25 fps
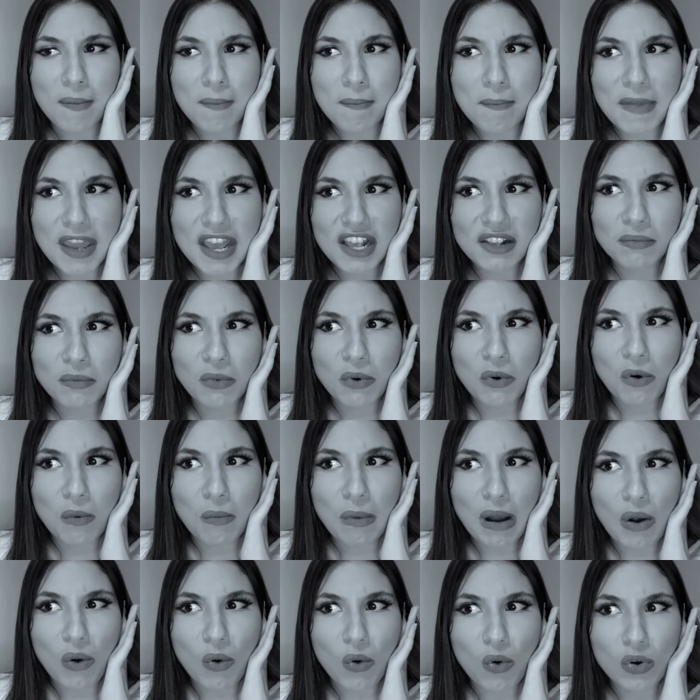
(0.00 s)
Mesmo com
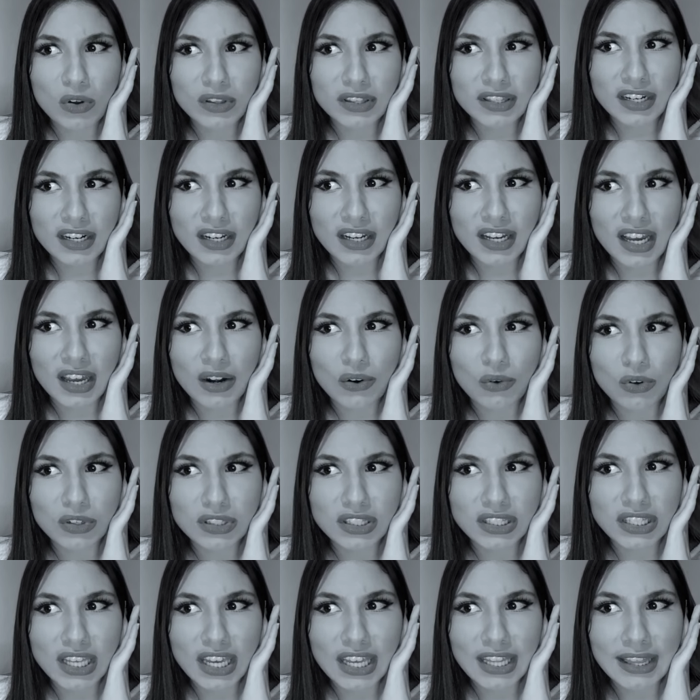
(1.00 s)
uma outra
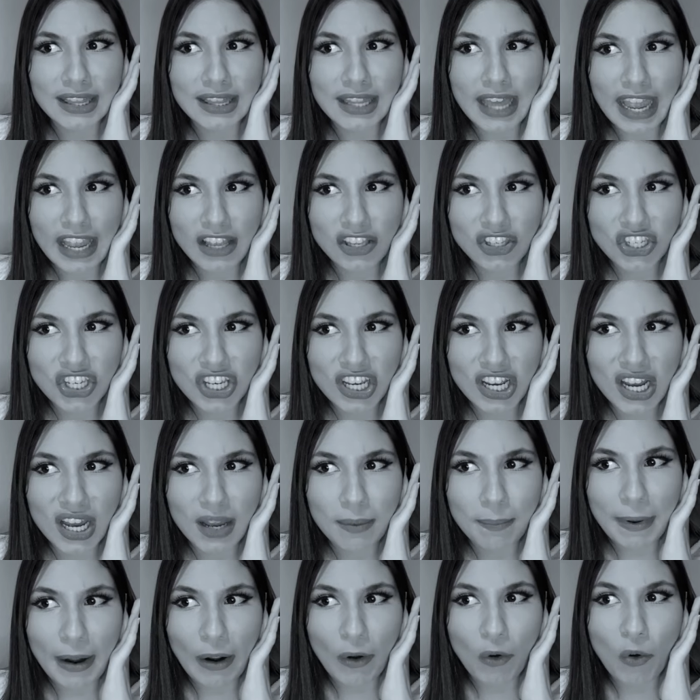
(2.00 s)
garota idêntica
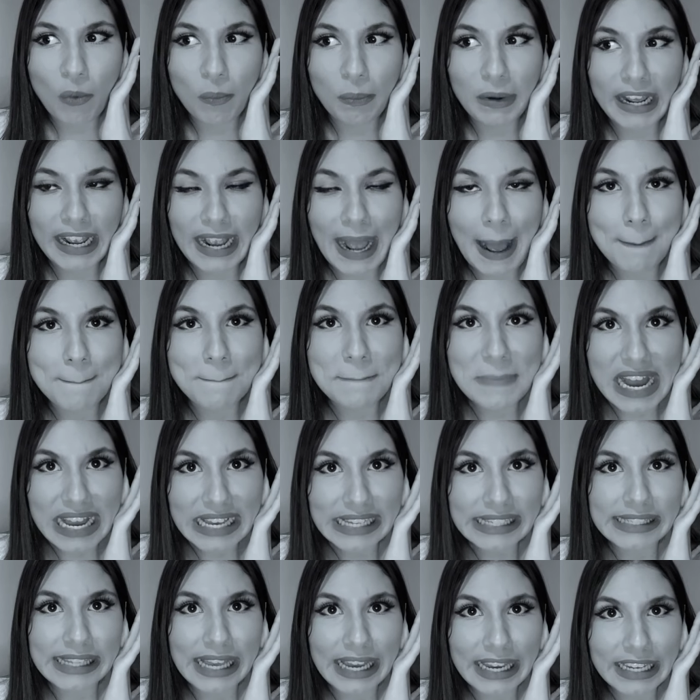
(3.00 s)
para complicar
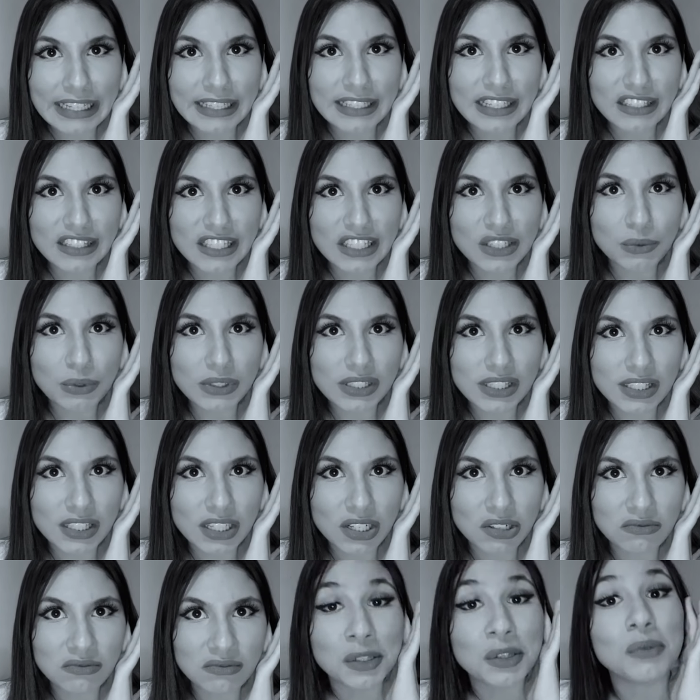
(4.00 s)
mais ainda a
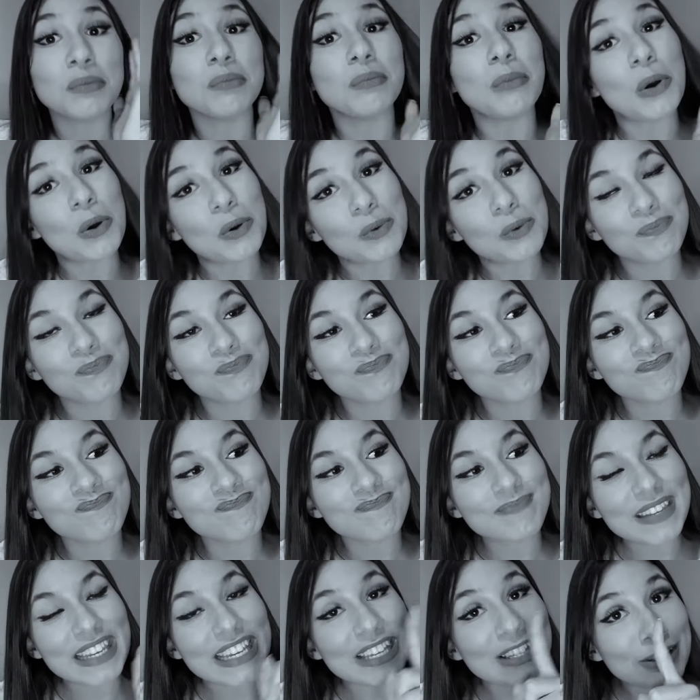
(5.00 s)
situação? Bom,
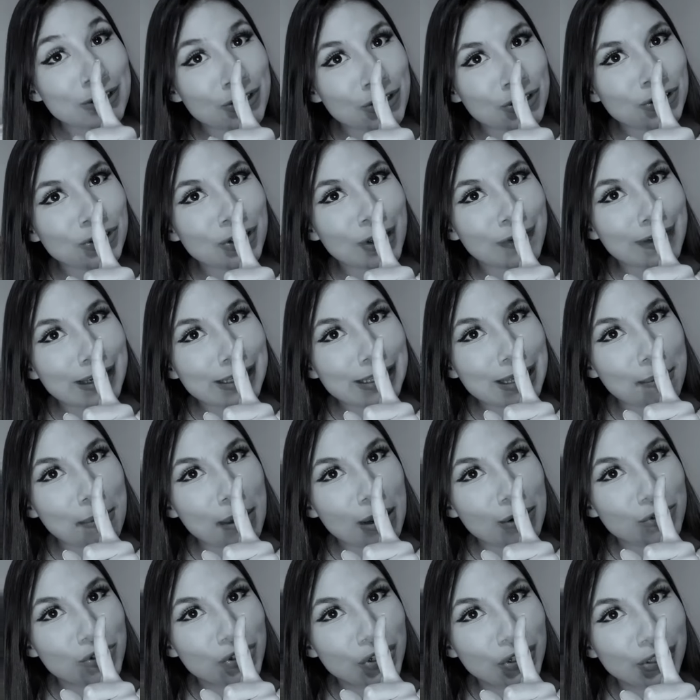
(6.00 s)
isso a gente só vai saber
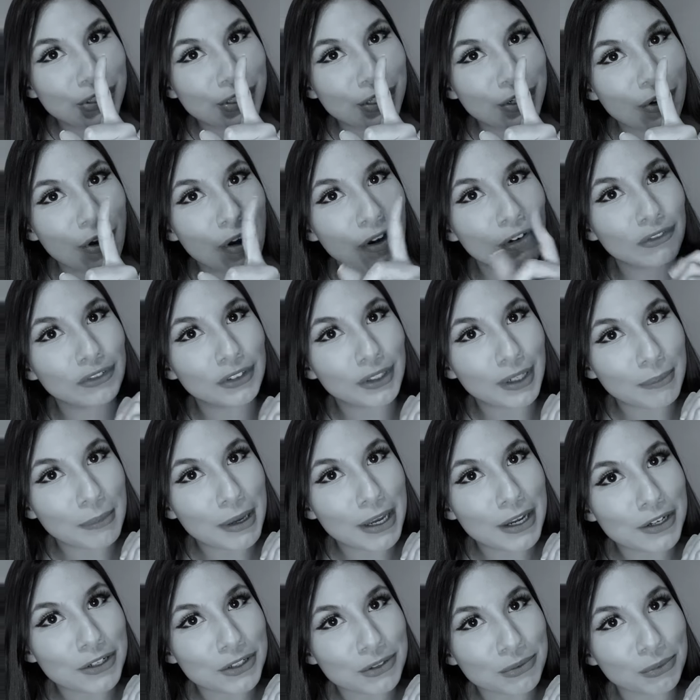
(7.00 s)
no dia 19, não é
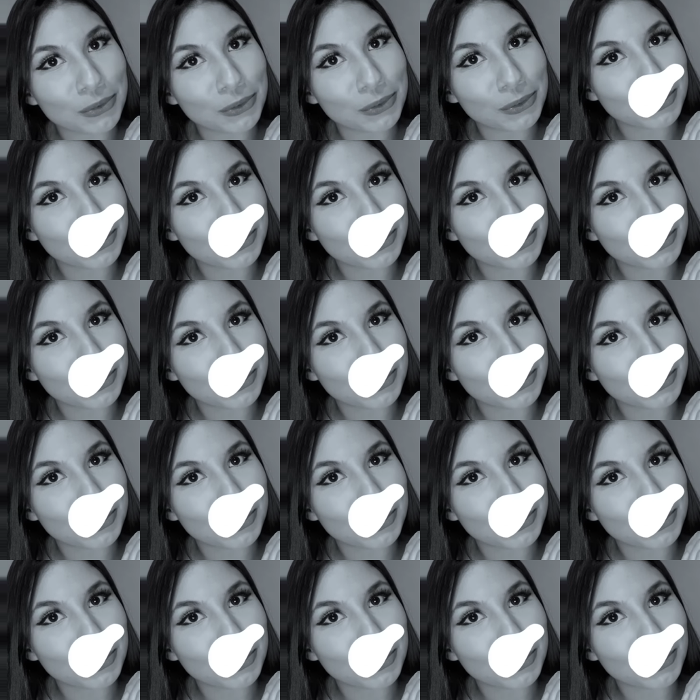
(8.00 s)
mesmo?